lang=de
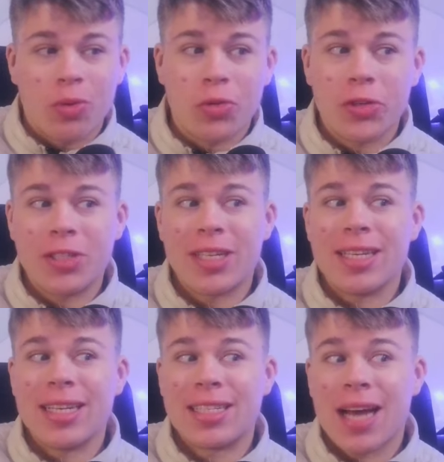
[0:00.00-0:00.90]
durch
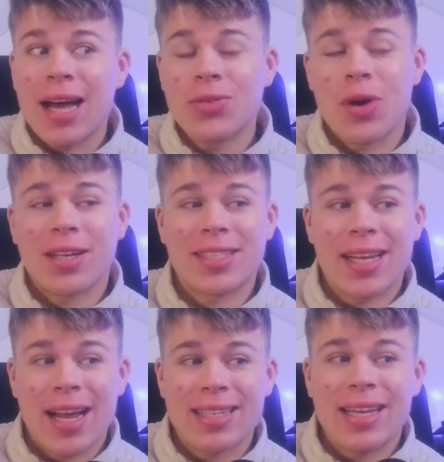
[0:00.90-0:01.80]
den Diktator
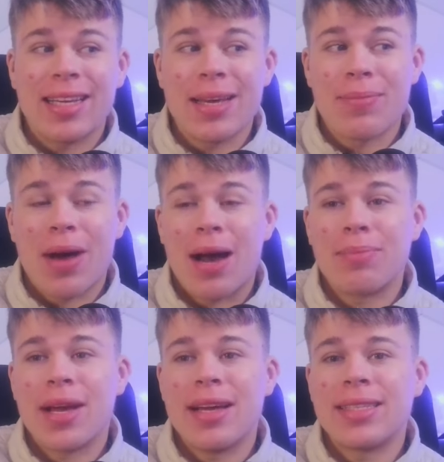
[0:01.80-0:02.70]
Assad angegeben
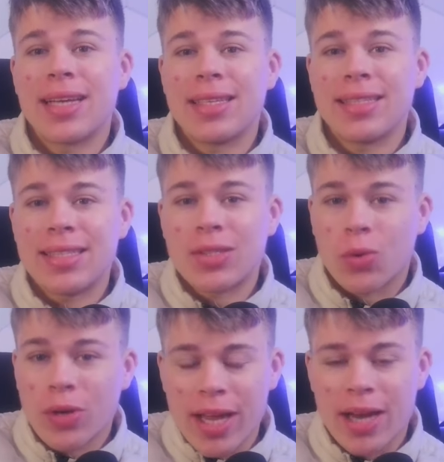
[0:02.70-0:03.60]
haben, ja jetzt an sich
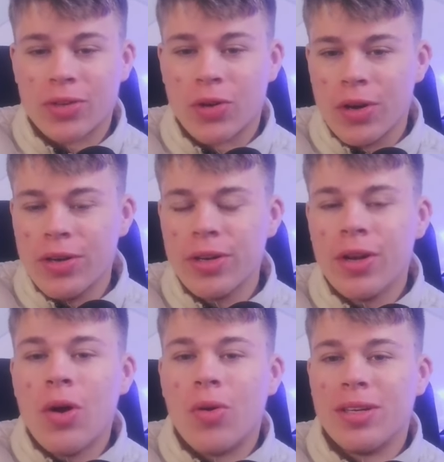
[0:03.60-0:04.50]
zurückkehren können.
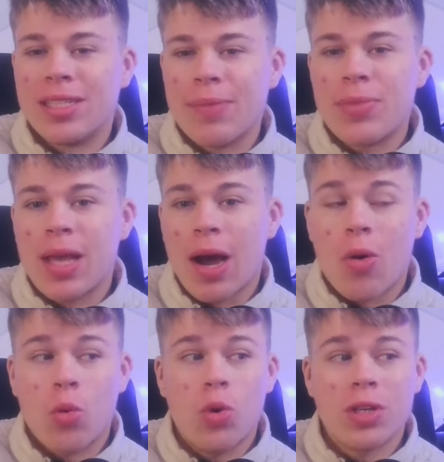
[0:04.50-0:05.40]
Und es gibt ja
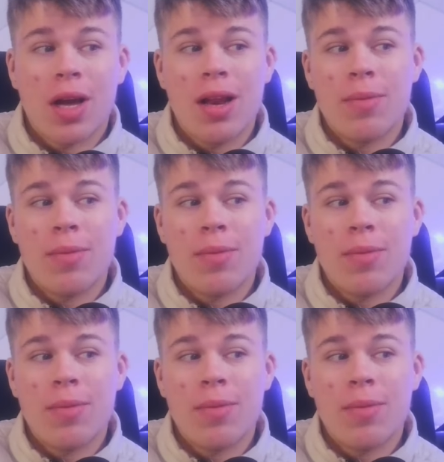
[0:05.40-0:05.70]
auch Urteile